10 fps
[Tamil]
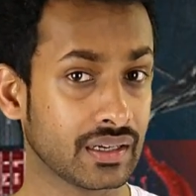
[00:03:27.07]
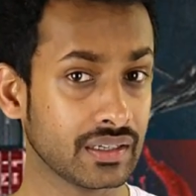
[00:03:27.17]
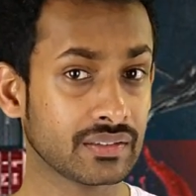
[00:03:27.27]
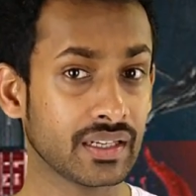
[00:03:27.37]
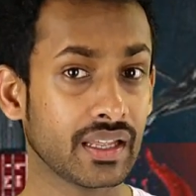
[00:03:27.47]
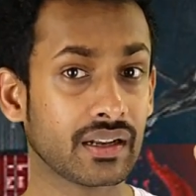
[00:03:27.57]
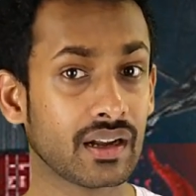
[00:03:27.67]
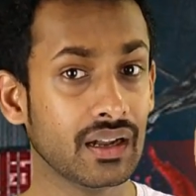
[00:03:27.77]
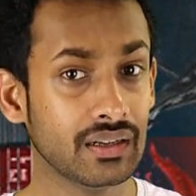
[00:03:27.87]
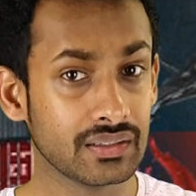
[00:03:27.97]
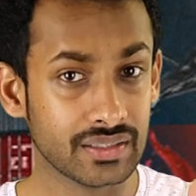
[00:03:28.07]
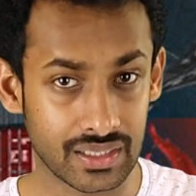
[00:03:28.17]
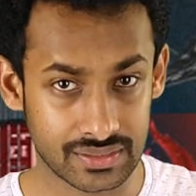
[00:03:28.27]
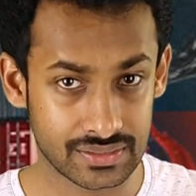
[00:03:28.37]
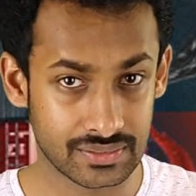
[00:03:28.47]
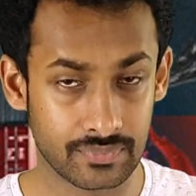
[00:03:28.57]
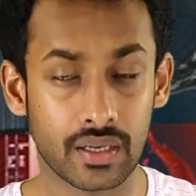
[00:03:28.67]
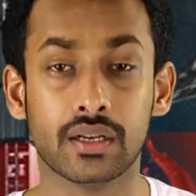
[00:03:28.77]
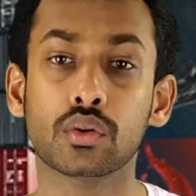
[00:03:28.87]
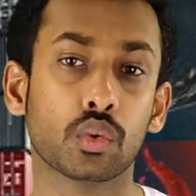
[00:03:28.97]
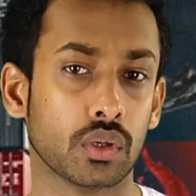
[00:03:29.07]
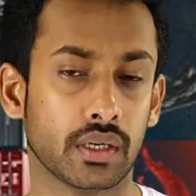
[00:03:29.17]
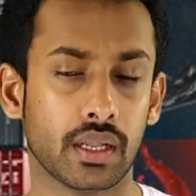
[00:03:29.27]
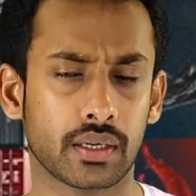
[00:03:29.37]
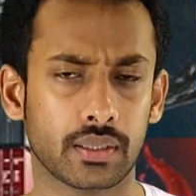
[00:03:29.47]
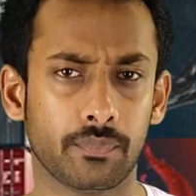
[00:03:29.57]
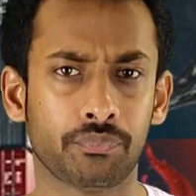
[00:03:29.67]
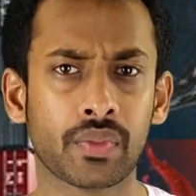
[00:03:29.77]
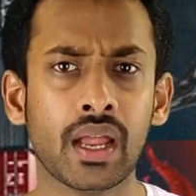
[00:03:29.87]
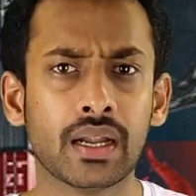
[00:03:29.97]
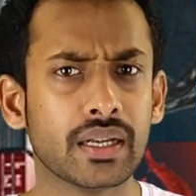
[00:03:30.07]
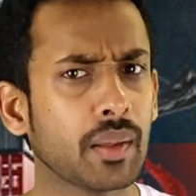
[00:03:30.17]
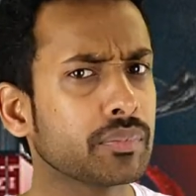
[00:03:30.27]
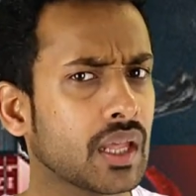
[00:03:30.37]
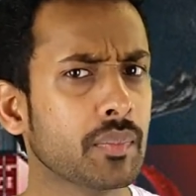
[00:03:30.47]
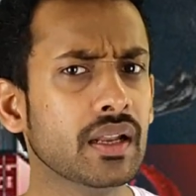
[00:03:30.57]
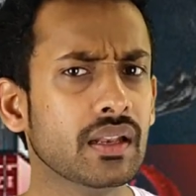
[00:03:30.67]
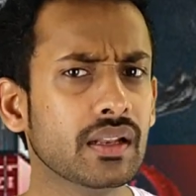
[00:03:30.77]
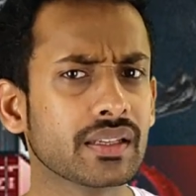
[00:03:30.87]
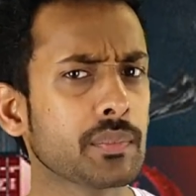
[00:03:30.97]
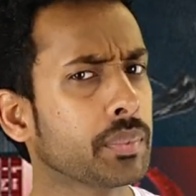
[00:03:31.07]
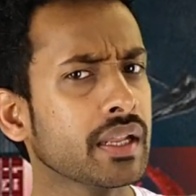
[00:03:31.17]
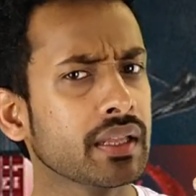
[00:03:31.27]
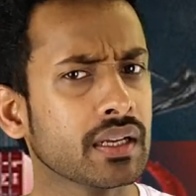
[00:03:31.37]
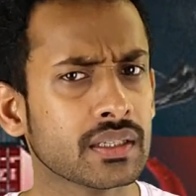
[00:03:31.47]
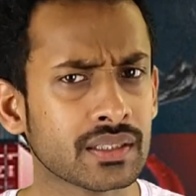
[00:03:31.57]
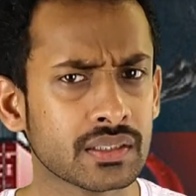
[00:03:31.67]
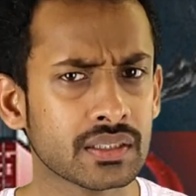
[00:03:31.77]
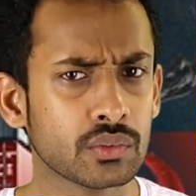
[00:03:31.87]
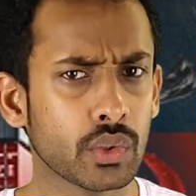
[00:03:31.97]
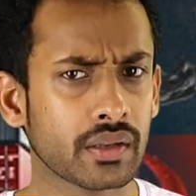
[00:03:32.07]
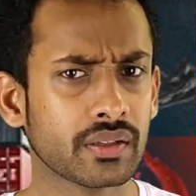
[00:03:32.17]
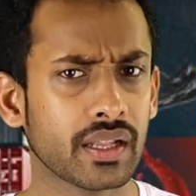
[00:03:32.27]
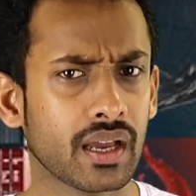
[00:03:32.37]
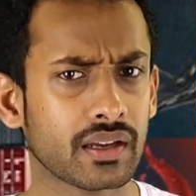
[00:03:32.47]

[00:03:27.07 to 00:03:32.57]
அகிர்தினை என்றால் தஸ் என்று கூறுகின்றார்கள் நம் தமிழில் எப்படி இருக்கின்றது உயர்தினை